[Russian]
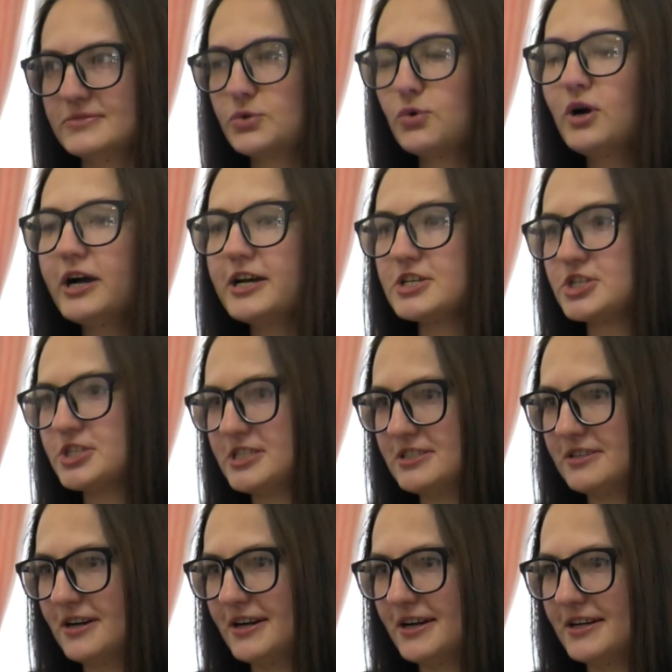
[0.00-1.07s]
другая
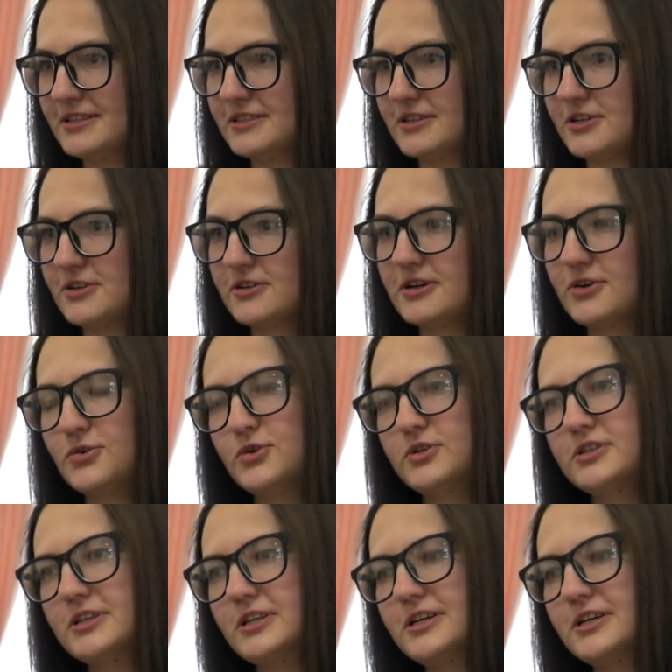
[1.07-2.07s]
жизнь какая-то, какое-то